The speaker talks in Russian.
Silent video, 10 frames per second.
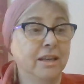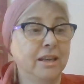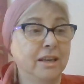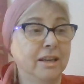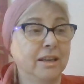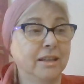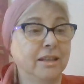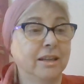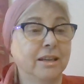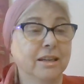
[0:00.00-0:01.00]
И
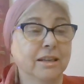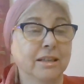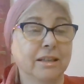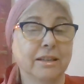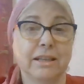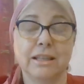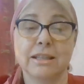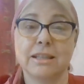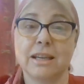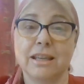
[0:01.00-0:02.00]
это, как говорится,